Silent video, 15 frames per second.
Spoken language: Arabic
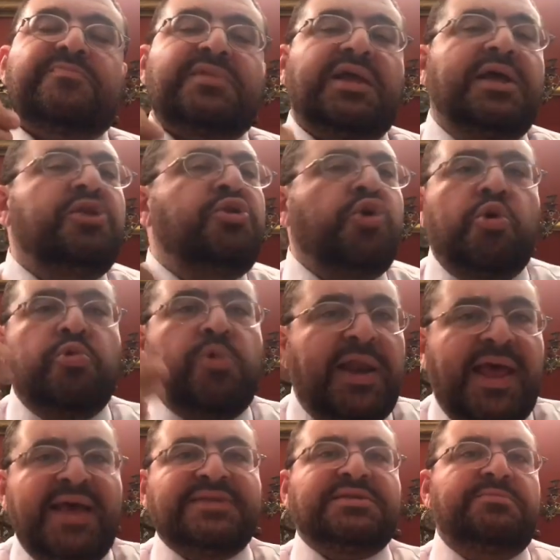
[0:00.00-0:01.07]
إن هو
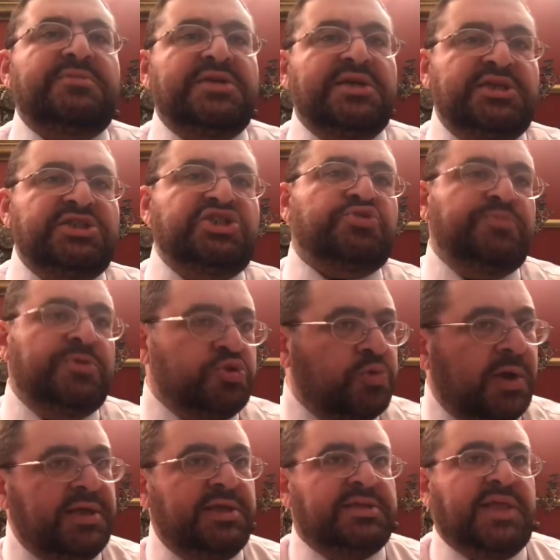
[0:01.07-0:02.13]
لازم يعيش
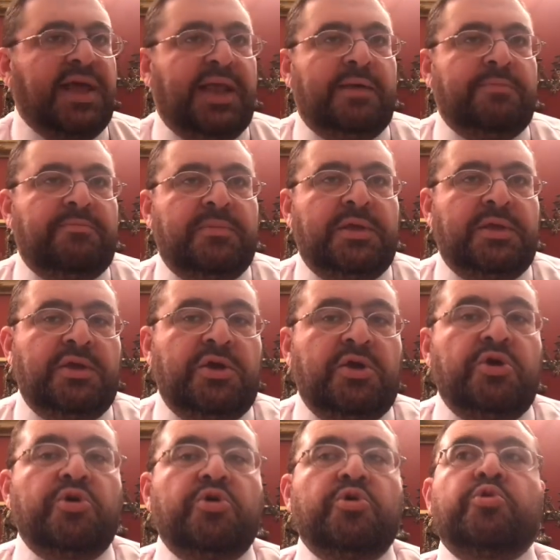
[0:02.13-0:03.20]
بشوية ألم
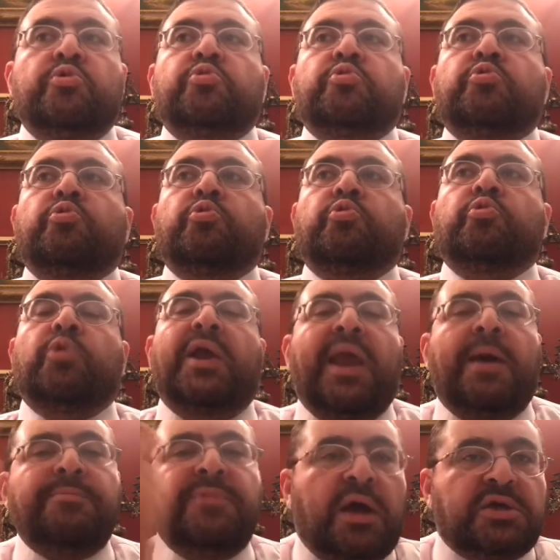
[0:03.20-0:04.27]

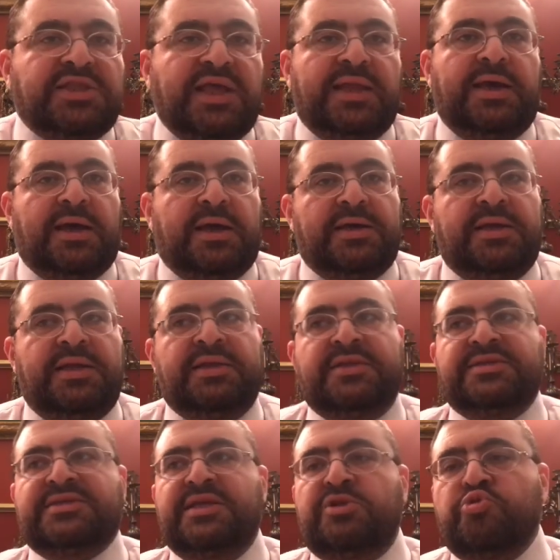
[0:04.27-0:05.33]
ولم يقتنع ان
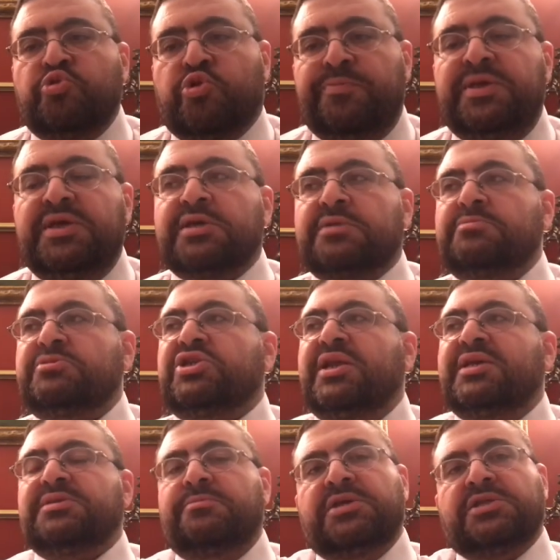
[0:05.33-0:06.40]
سنه كبير مش
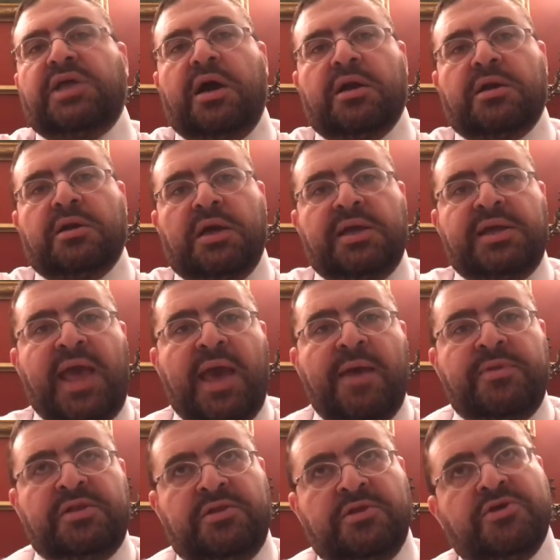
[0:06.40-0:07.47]
لازم يتحرك
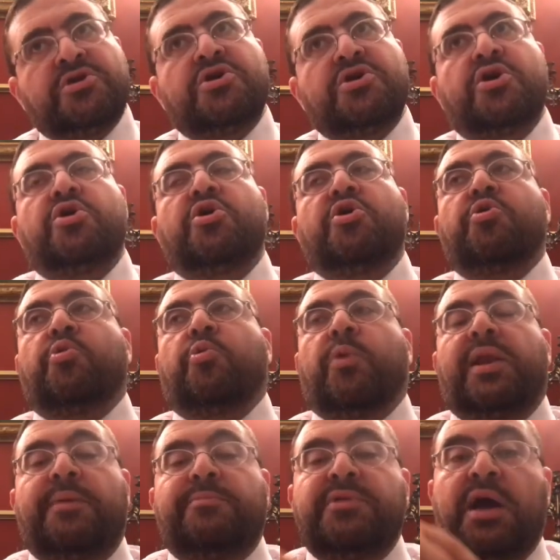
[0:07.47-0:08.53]
جامد
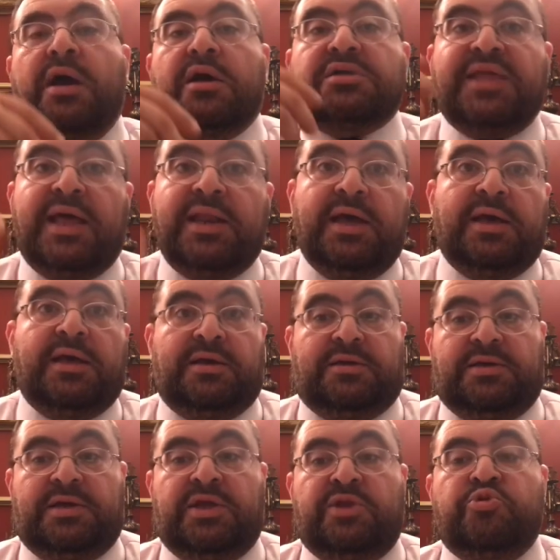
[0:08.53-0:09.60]
ولم يقتنع
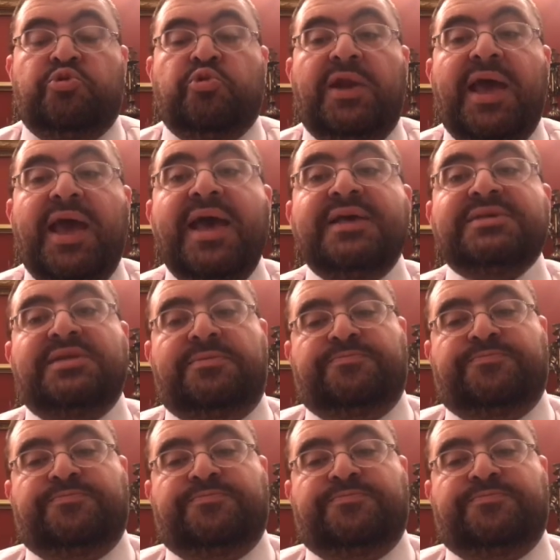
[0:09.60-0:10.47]
انه لازم